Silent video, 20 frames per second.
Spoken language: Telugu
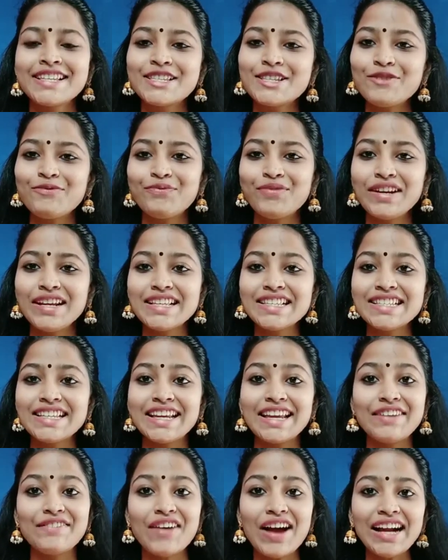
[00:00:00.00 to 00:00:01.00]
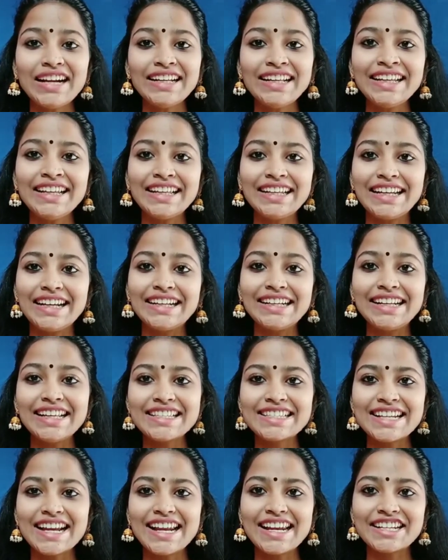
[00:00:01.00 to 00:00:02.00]
సో ఫ్రెండ్స్ ఇవాటి ఈ
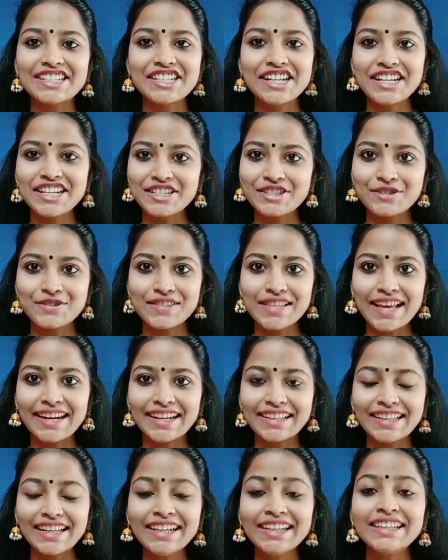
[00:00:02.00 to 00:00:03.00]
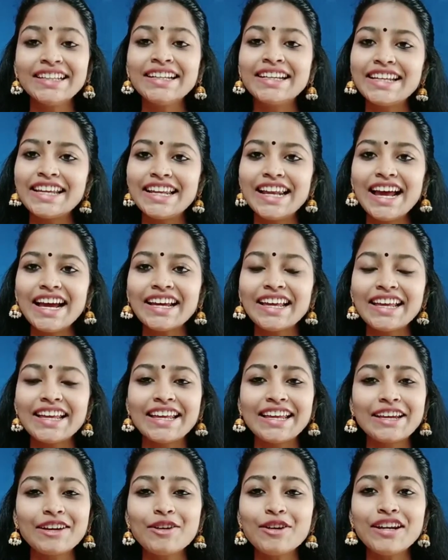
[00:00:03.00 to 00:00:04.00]
లేటెస్ట్ కలెక్షన్ ని చూసారు కదా ఇలాగే
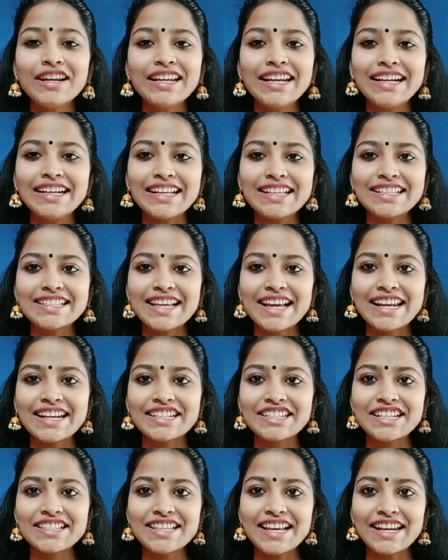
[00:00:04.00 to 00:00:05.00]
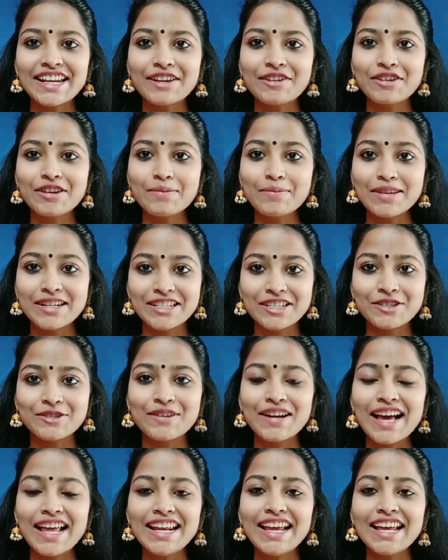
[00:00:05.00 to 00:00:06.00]
ఇంకొన్ని లేటెస్ట్ కలెక్షన్స్ అన్ని కూడా మీరు
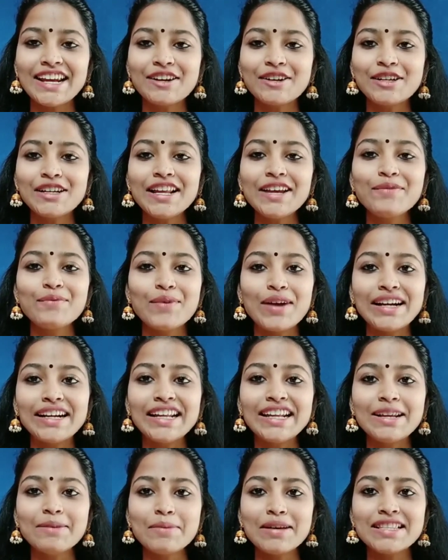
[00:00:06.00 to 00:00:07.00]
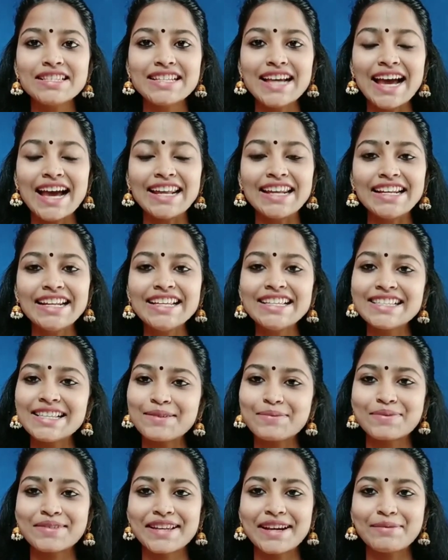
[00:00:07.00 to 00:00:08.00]
చూడాలి అనుకుంటే వెంటనే మన ఛానల్ ని
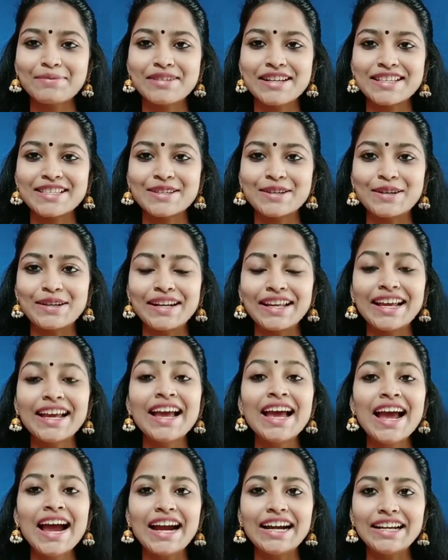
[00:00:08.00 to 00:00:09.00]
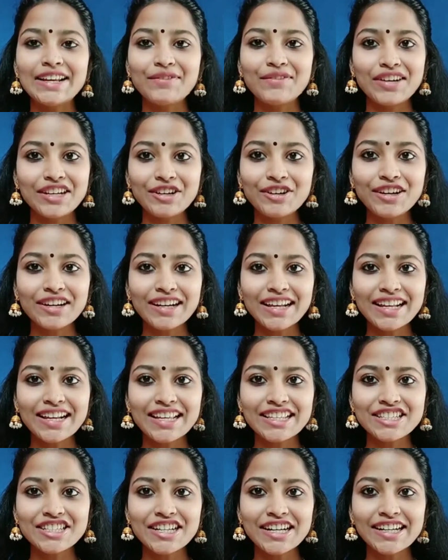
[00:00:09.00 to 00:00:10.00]
సబ్స్క్రైబ్ చేసుకోండి అండ్ ఈ వీడియో కనుక
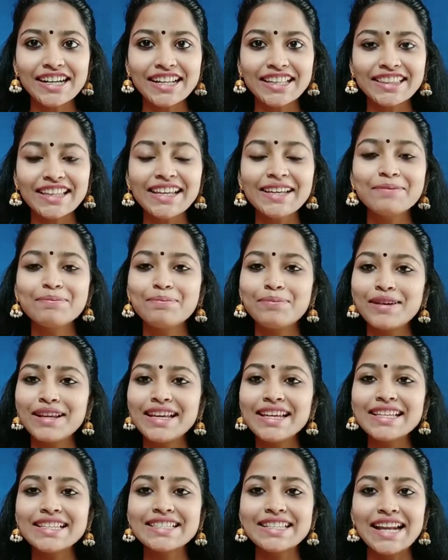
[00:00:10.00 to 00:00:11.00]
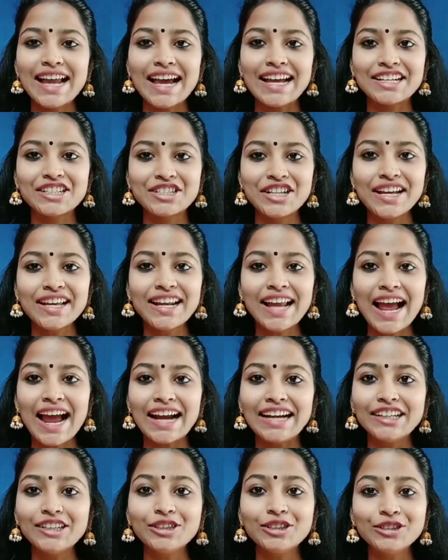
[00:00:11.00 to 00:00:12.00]
నచ్చినట్టయితే ప్లీజ్ లైక్ షేర్
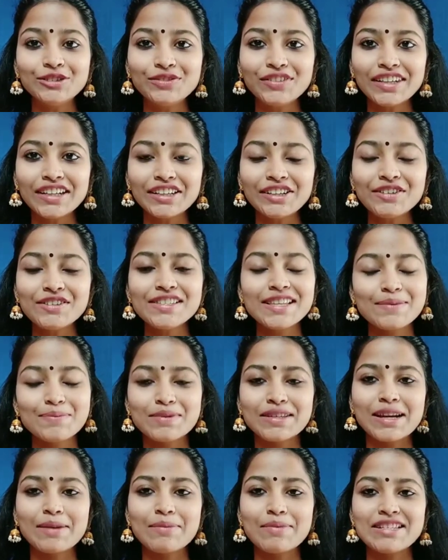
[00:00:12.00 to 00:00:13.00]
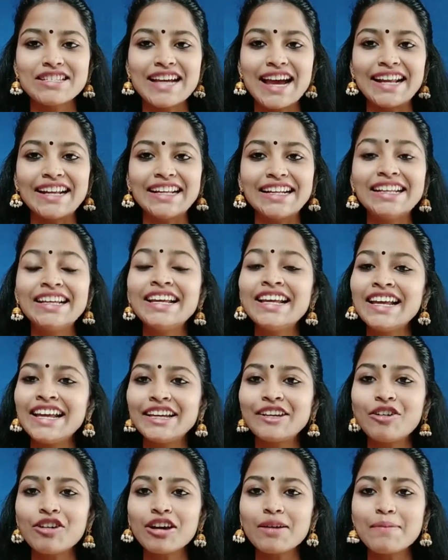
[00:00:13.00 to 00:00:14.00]
అండ్ డోంట్ ఫర్గెట్ టు సబ్స్క్రైబ్ ఛానల్
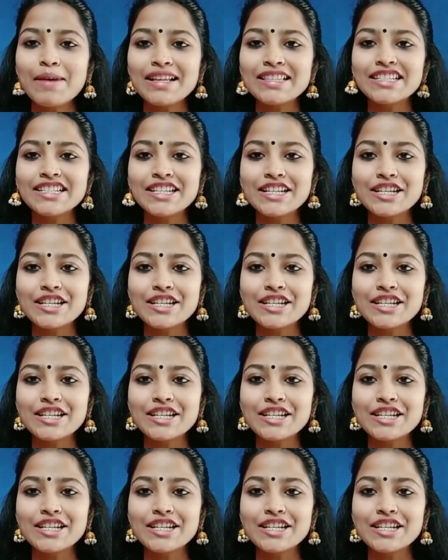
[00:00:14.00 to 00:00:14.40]
ఇంకొక మంచి